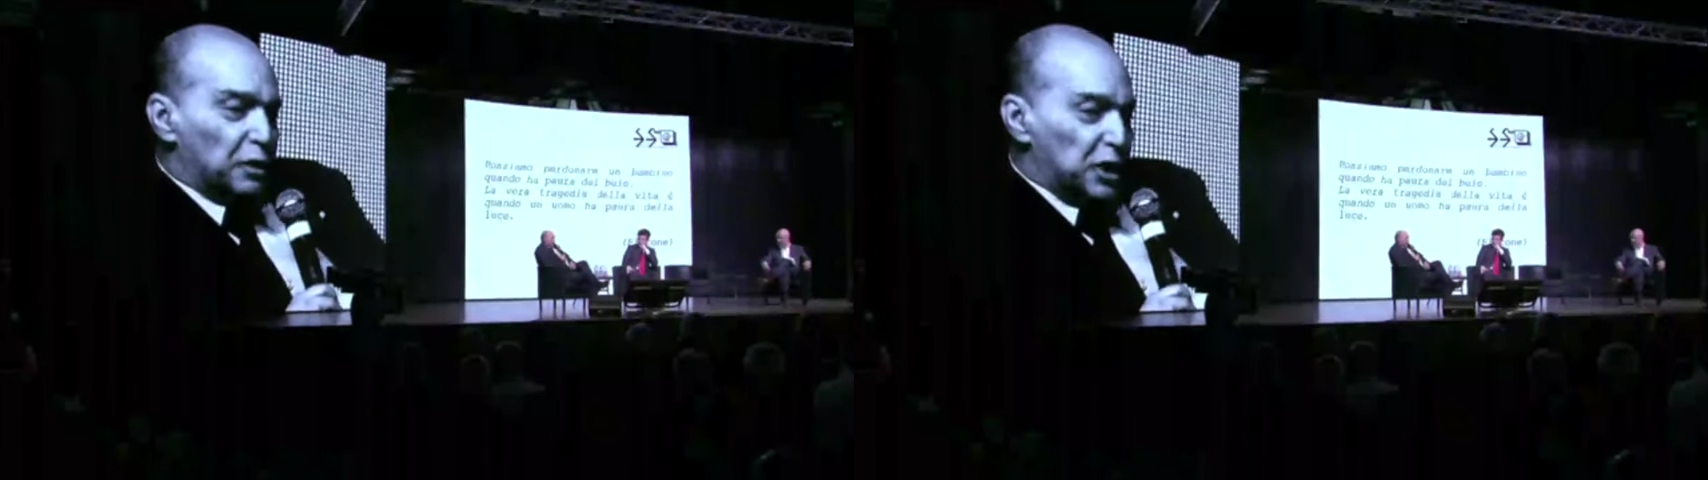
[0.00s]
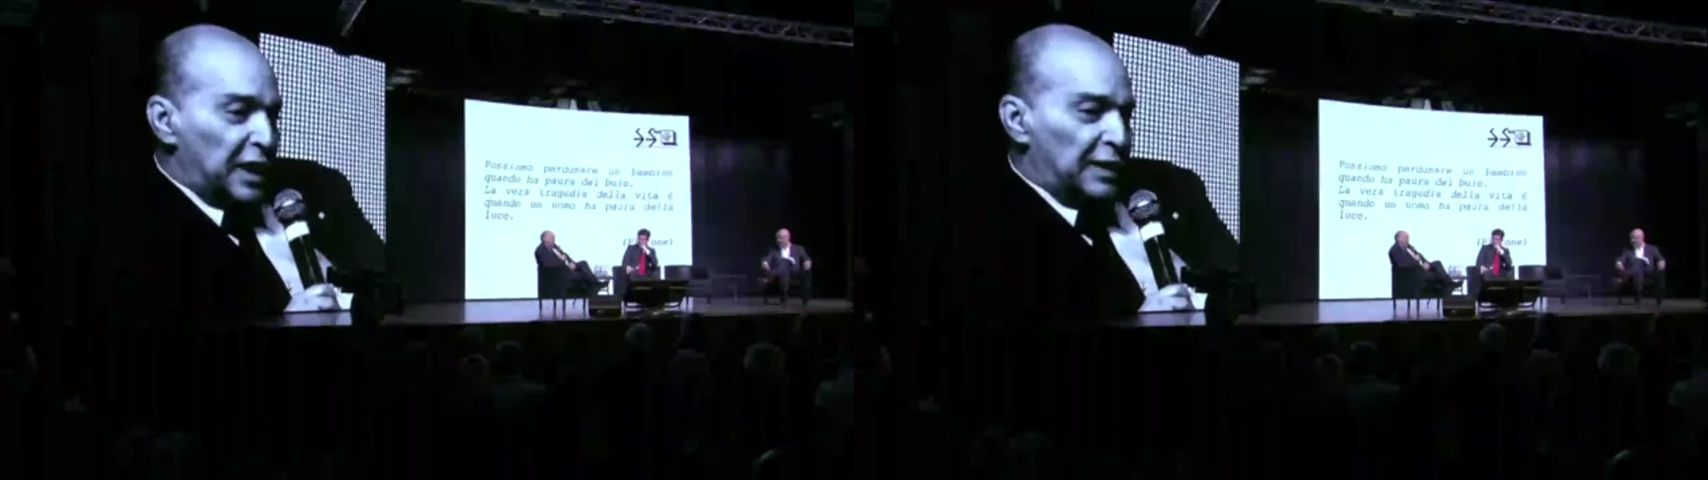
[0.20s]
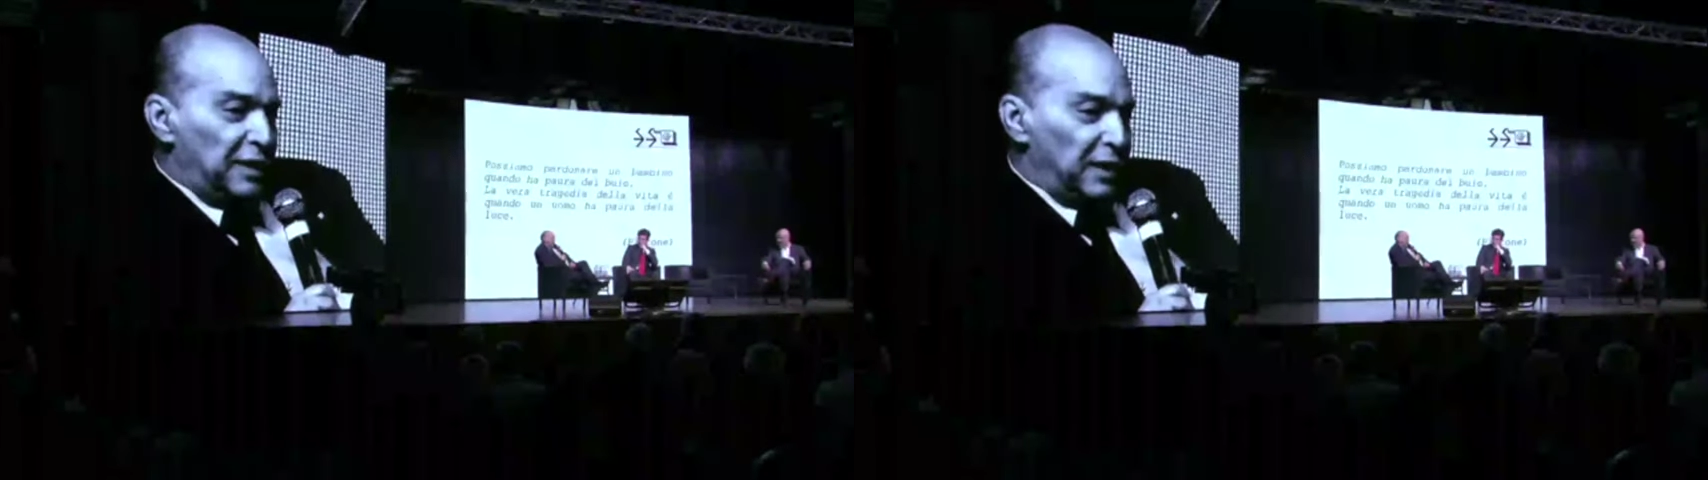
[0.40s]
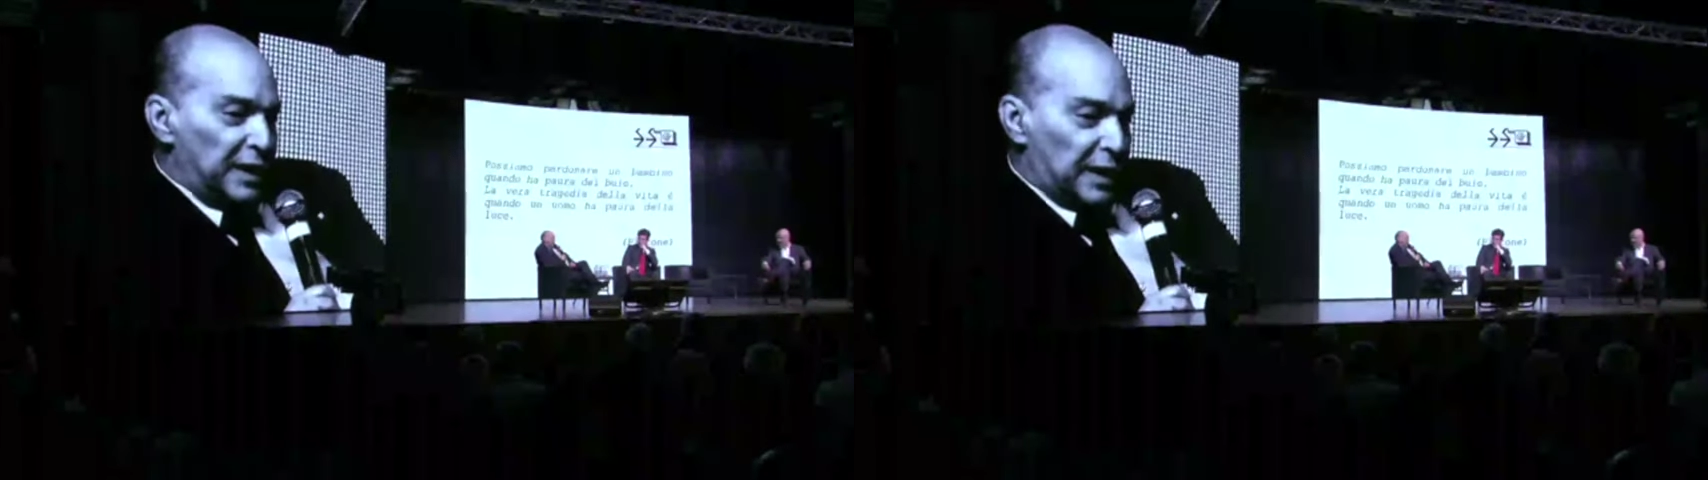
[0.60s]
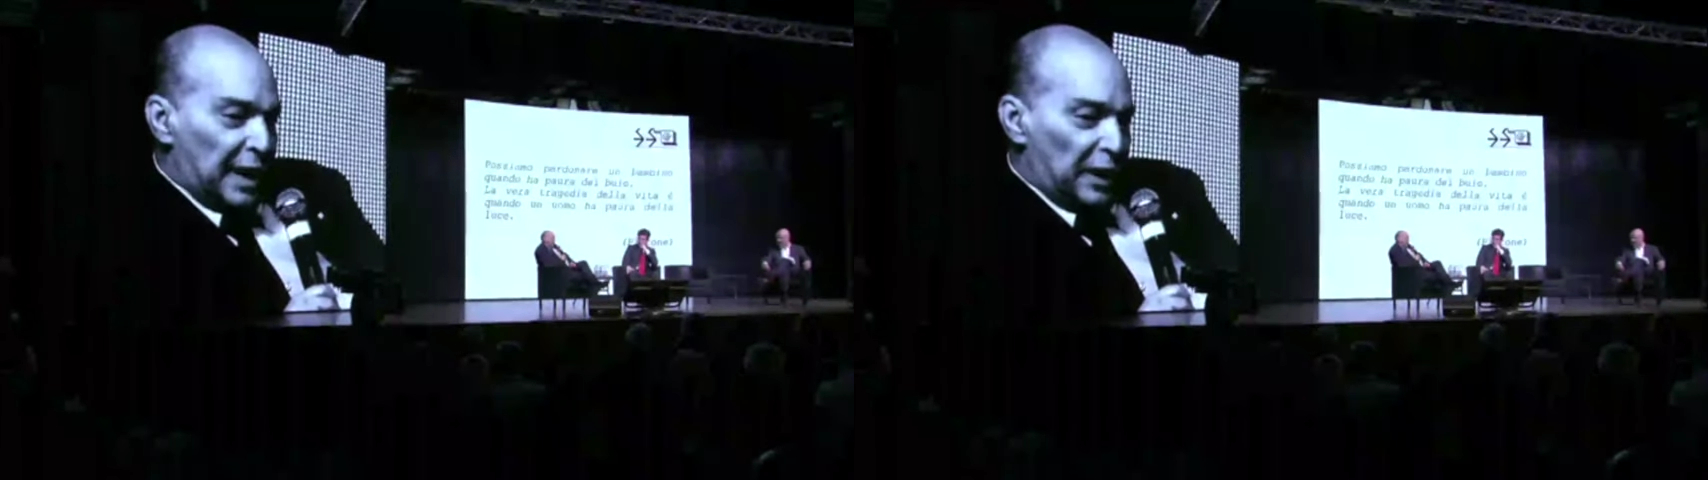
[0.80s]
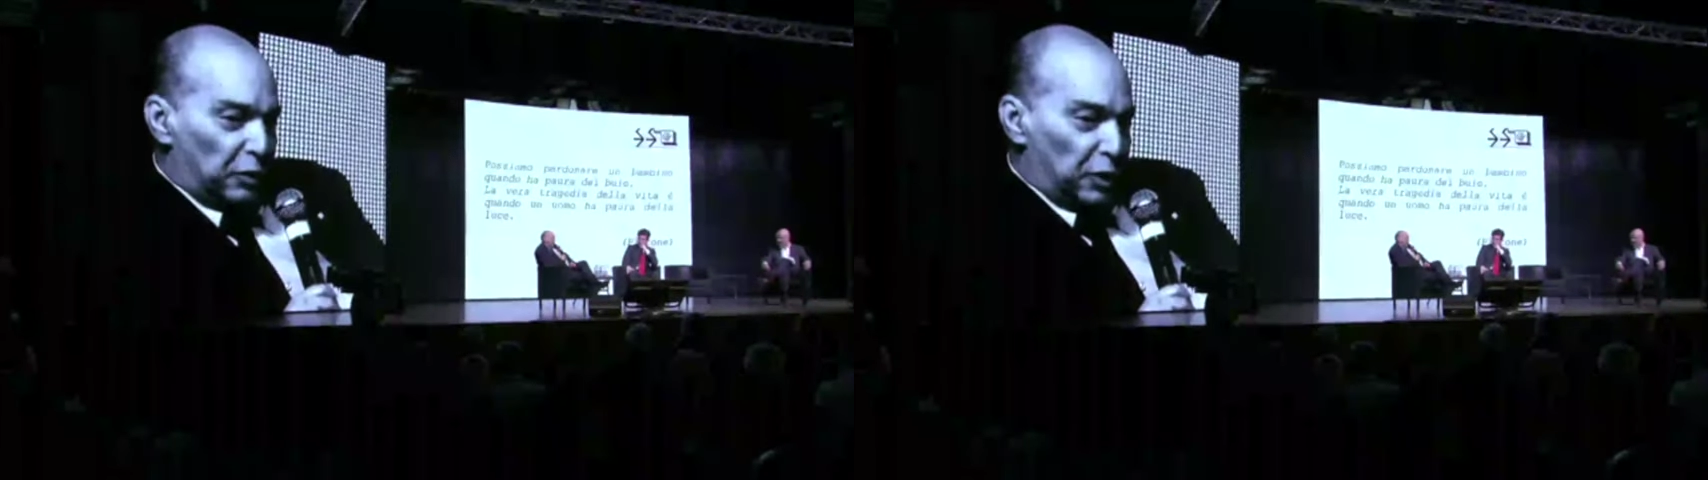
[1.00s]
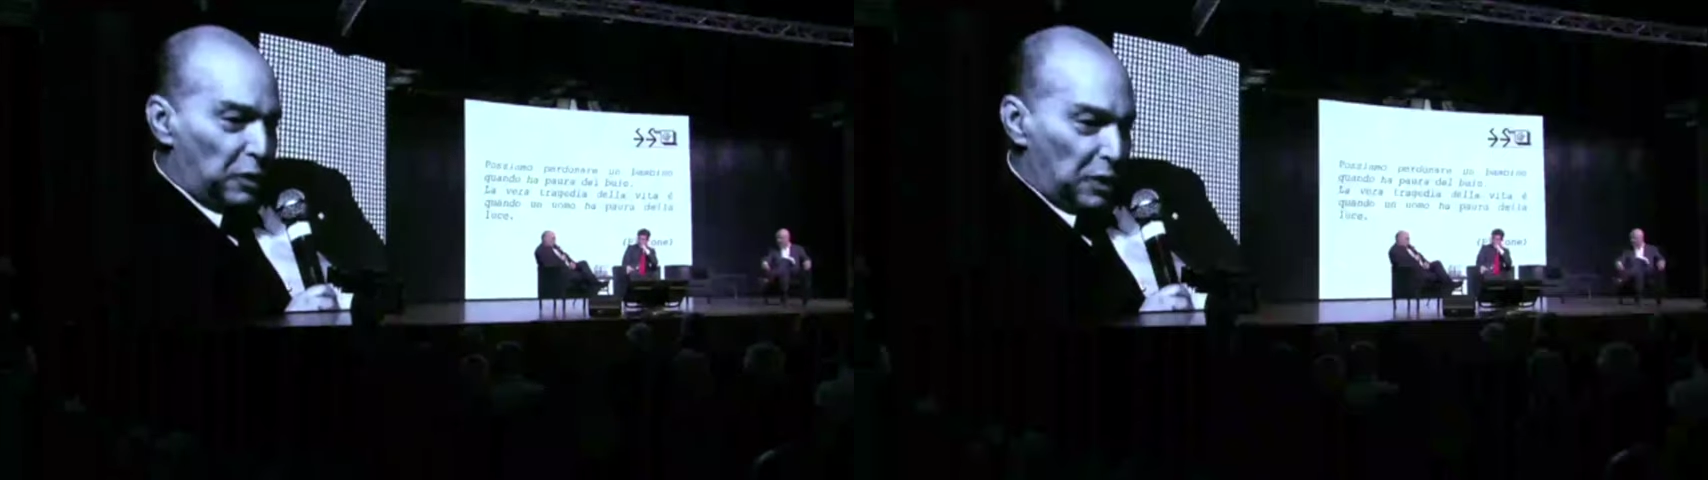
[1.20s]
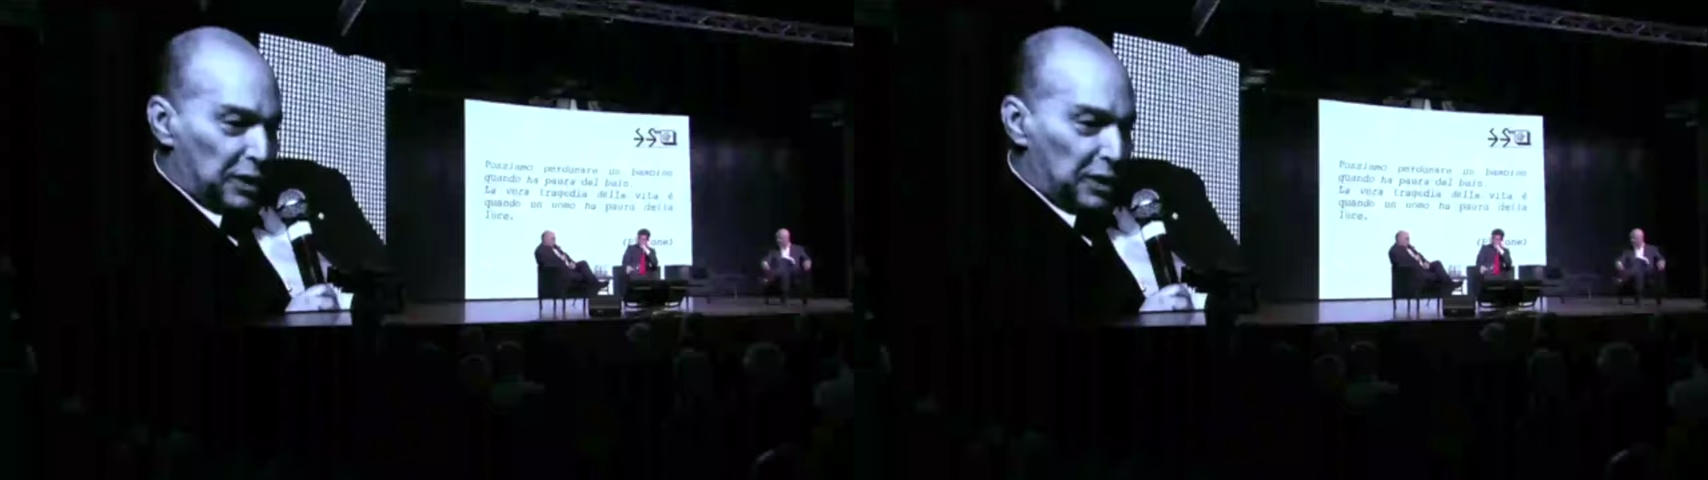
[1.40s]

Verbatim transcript: diventato in questi